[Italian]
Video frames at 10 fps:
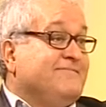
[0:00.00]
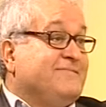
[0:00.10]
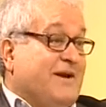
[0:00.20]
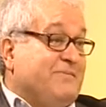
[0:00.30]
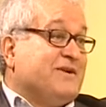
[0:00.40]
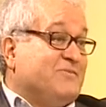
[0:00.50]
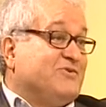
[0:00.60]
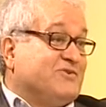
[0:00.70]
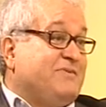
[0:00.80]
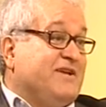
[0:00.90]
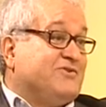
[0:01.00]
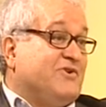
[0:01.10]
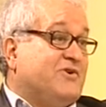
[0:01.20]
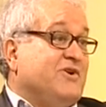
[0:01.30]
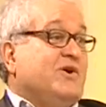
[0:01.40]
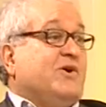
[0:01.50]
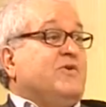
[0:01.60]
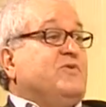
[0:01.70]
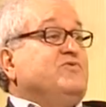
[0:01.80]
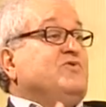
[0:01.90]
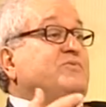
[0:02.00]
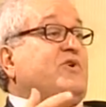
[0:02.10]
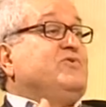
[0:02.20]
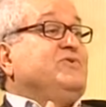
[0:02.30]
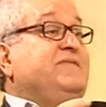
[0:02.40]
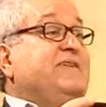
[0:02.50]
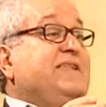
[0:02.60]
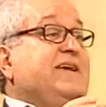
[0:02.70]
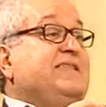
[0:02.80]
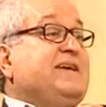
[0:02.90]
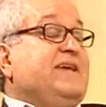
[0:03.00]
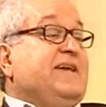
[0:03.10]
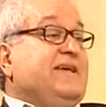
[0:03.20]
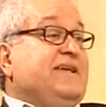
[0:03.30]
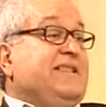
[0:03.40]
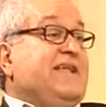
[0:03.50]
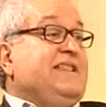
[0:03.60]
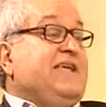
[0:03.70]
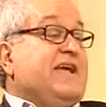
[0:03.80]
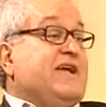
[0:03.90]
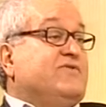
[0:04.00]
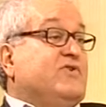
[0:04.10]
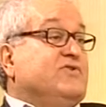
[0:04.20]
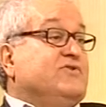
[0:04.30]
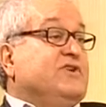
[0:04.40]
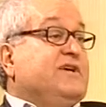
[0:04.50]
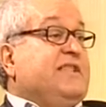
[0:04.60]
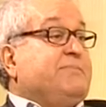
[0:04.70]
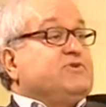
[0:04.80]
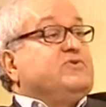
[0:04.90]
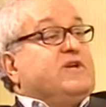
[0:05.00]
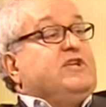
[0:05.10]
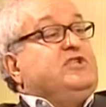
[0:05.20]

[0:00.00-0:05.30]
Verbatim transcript: Capita molto spesso, io ho avuto modo di vedere che l'allievo, eh, la persona, il